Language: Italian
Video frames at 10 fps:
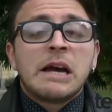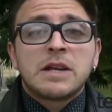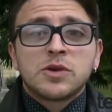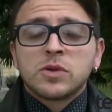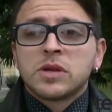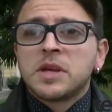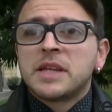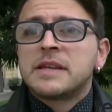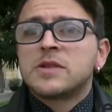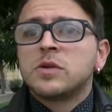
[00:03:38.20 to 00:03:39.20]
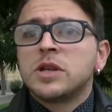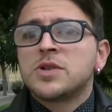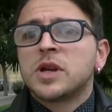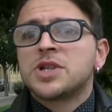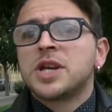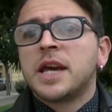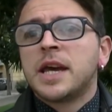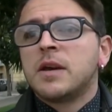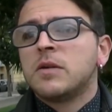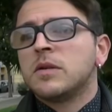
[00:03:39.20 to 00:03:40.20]
Assolutamente, sull'isola
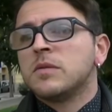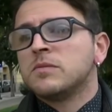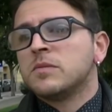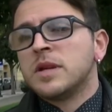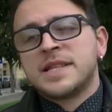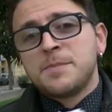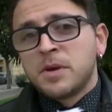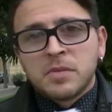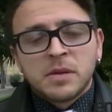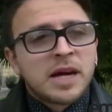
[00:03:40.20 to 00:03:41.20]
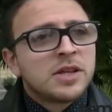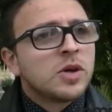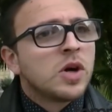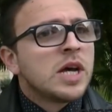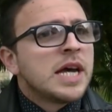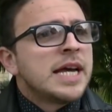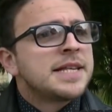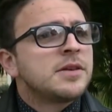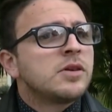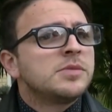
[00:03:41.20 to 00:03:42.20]
c'è um, l'esempio emblematico è
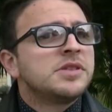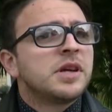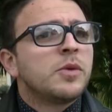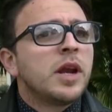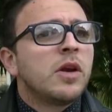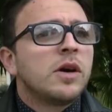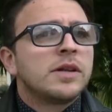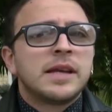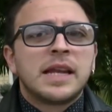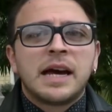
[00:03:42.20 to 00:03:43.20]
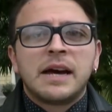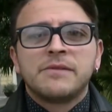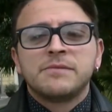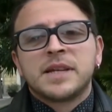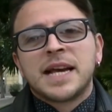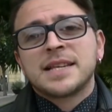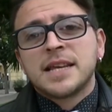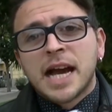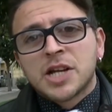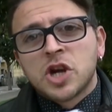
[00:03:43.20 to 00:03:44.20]
sicuramente quello della casa
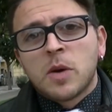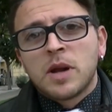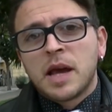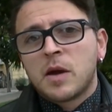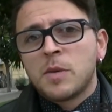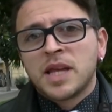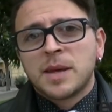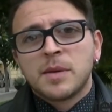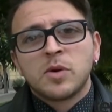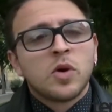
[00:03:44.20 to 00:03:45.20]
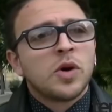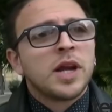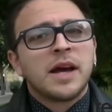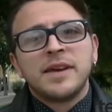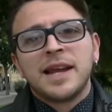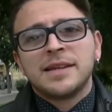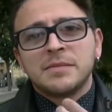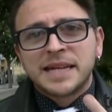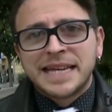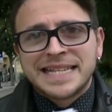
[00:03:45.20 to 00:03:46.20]
di caccia come la, come la, chiamiamo noi, la villa del
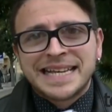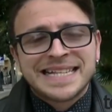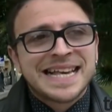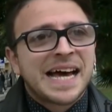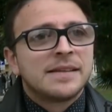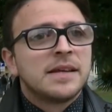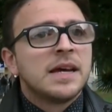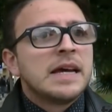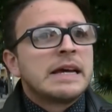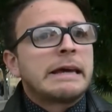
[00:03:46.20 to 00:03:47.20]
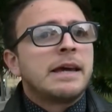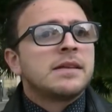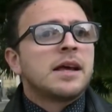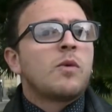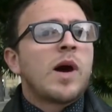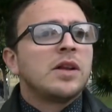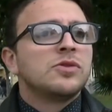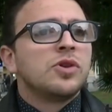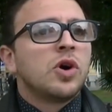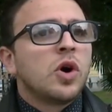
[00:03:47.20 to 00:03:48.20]
marchese Casati che da
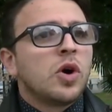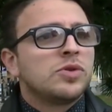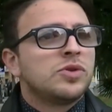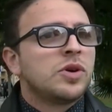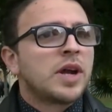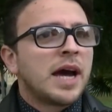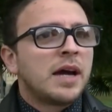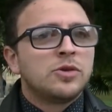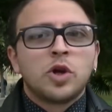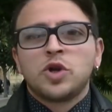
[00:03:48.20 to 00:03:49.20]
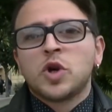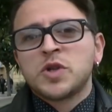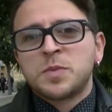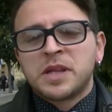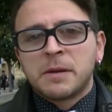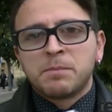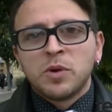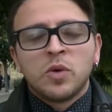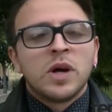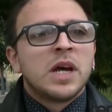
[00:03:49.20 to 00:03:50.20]
quando non, ha, non, non ospita
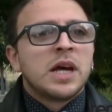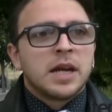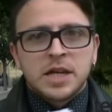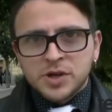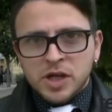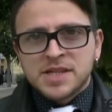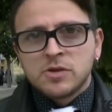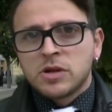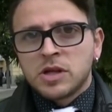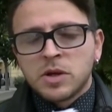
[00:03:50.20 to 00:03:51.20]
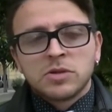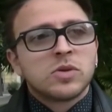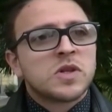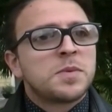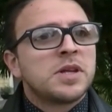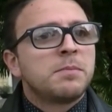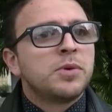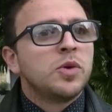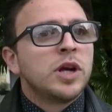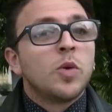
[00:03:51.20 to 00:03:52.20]
più eh, l'isola di San Dono, da quando non ospita
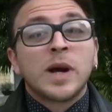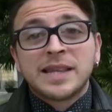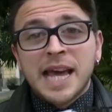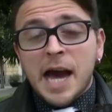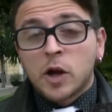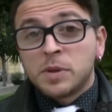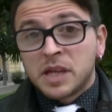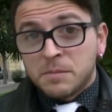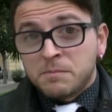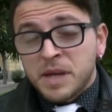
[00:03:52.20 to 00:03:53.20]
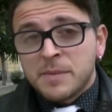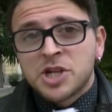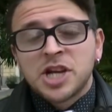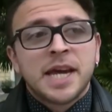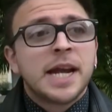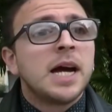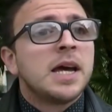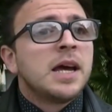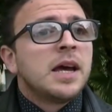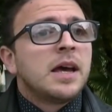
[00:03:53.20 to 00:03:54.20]
più il guardiano perché prima c'era,
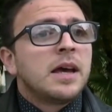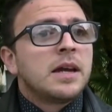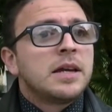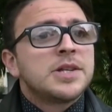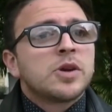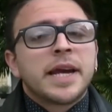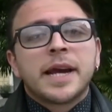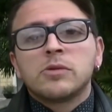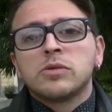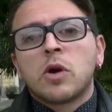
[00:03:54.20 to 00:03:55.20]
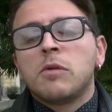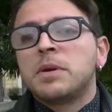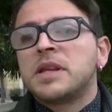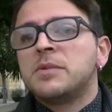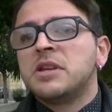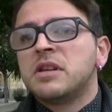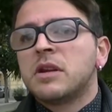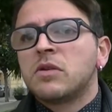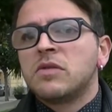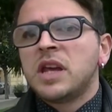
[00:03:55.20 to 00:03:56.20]
eh, l'isola è caduta completamente
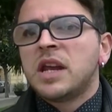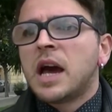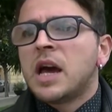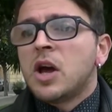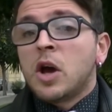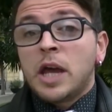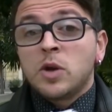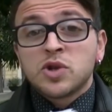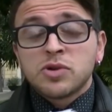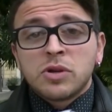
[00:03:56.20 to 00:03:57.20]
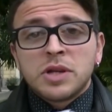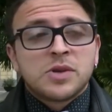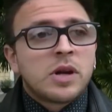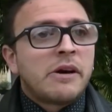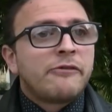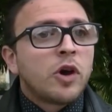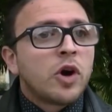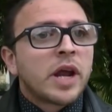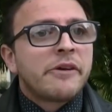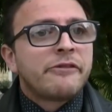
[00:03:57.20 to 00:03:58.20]
in rovina e non solo l'isola,
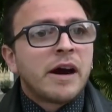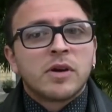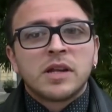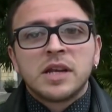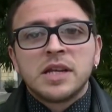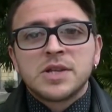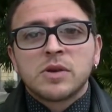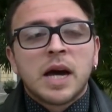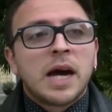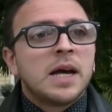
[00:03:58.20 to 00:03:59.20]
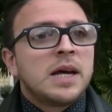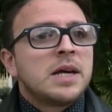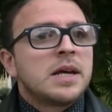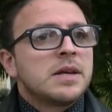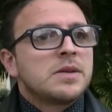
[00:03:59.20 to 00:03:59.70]
flora e fauna dell'isola eh,